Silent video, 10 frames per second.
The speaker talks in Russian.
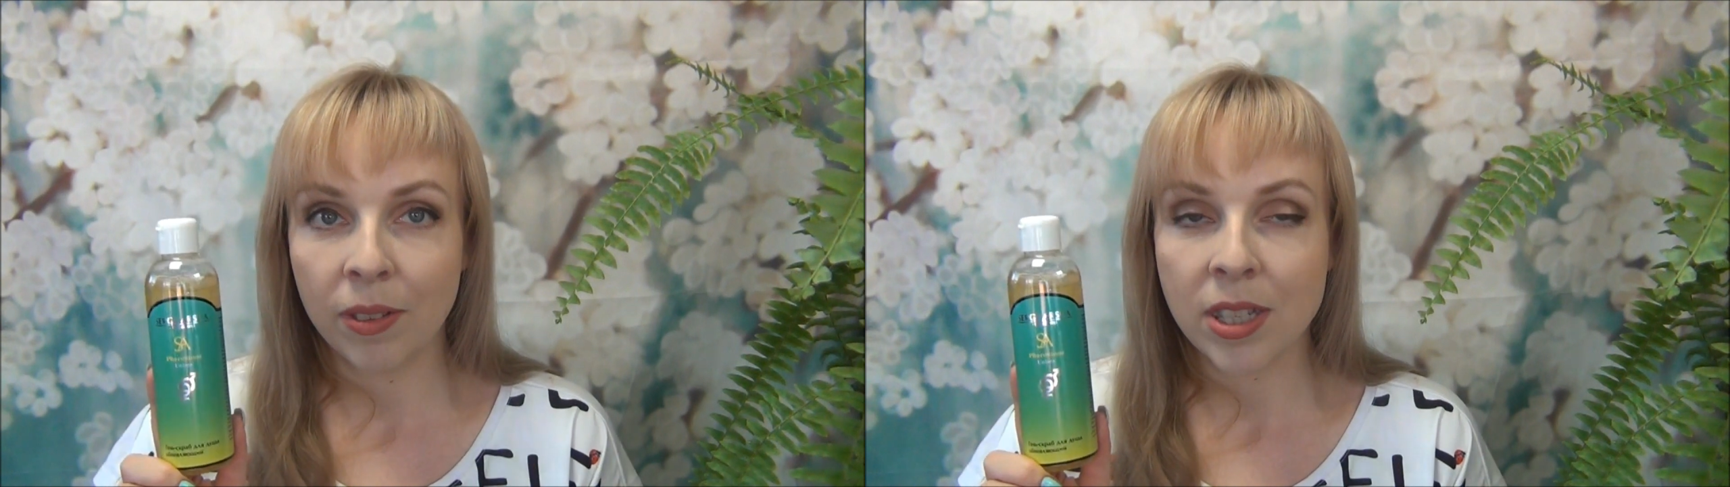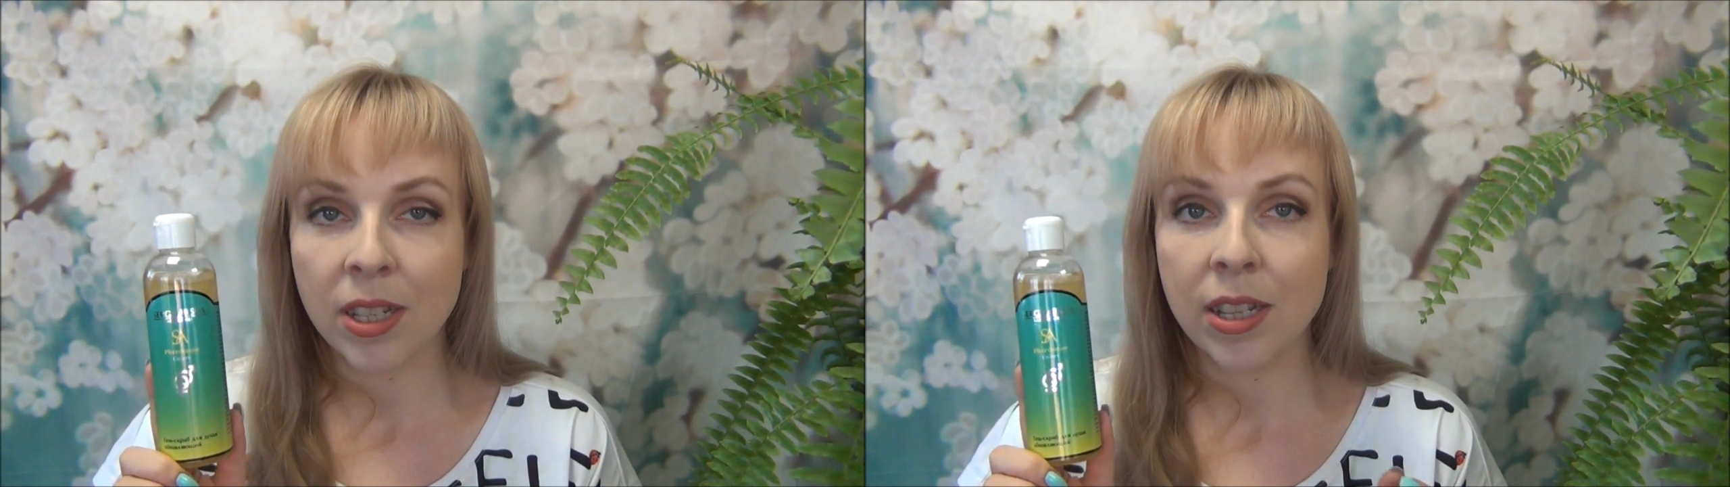
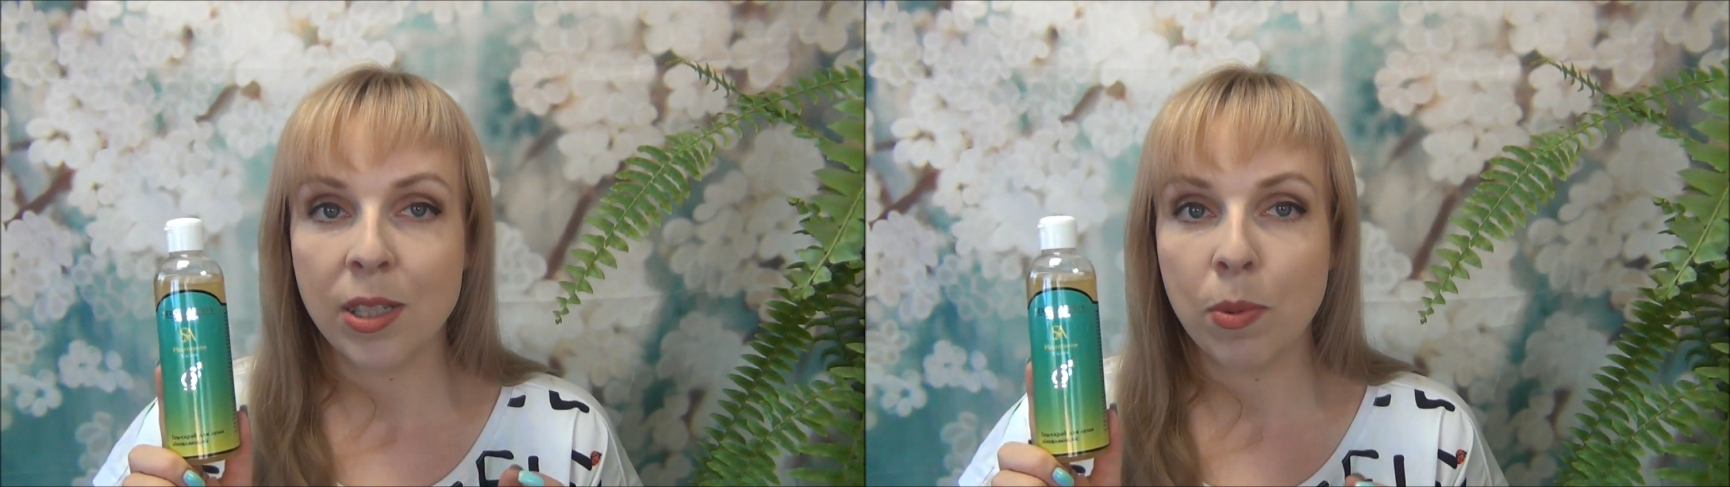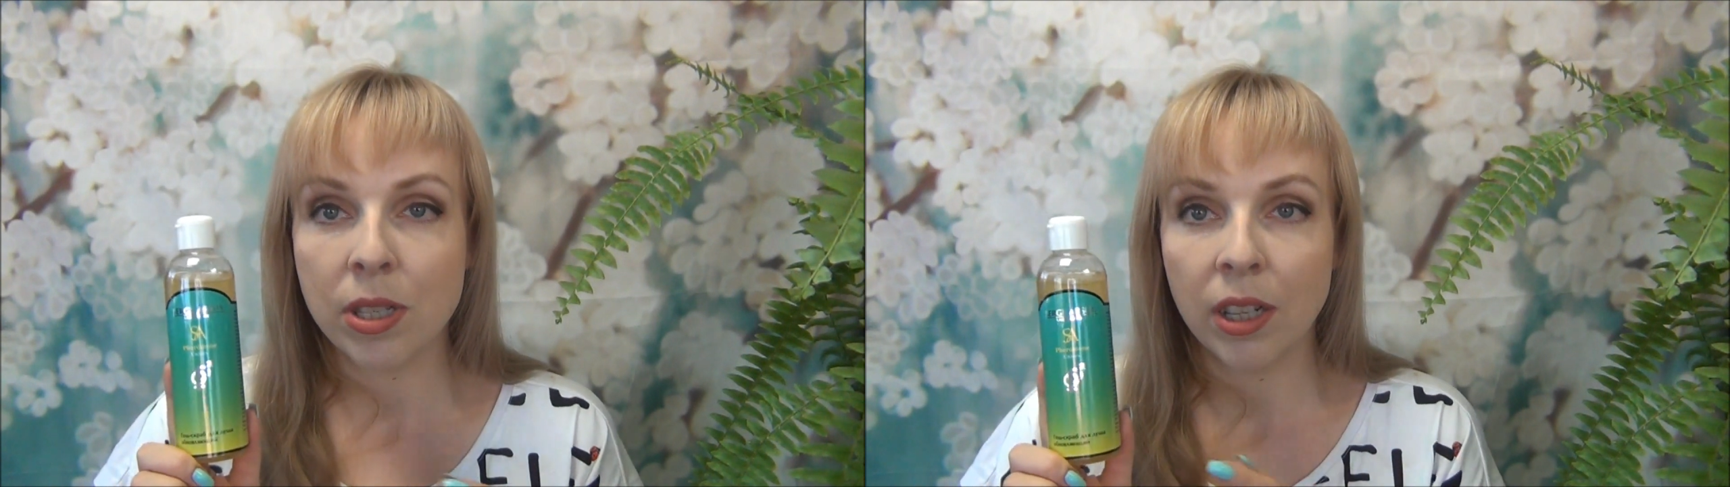на
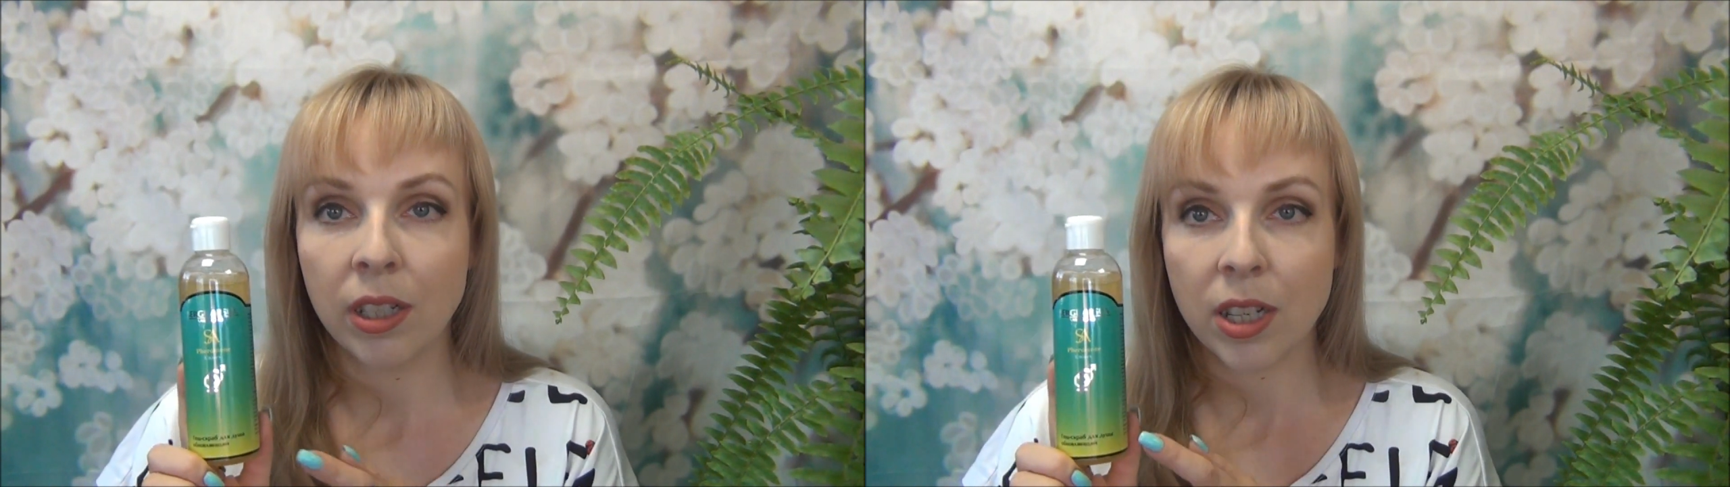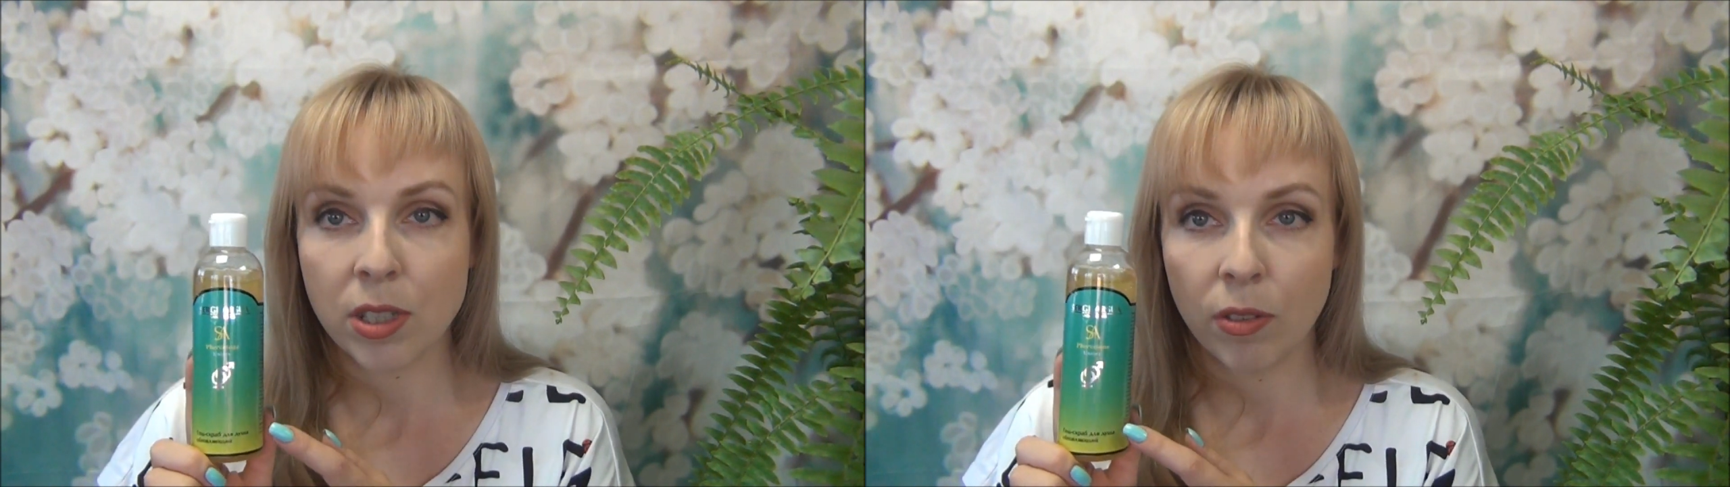сайте без
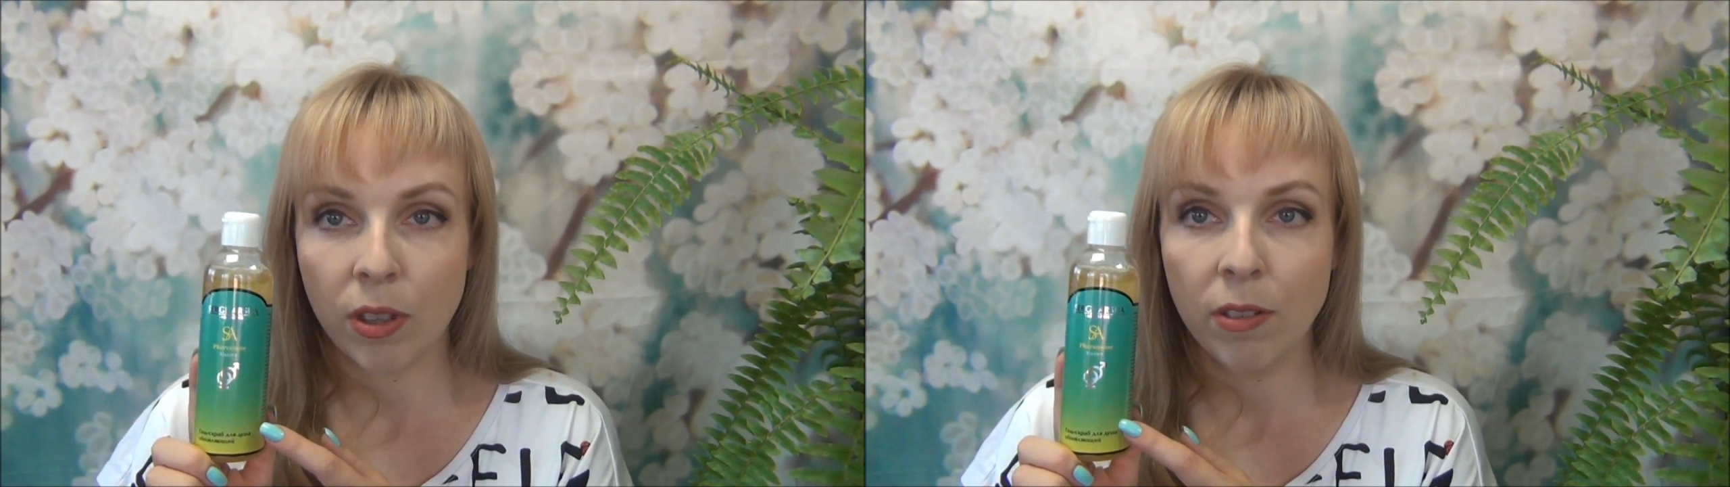лекарств.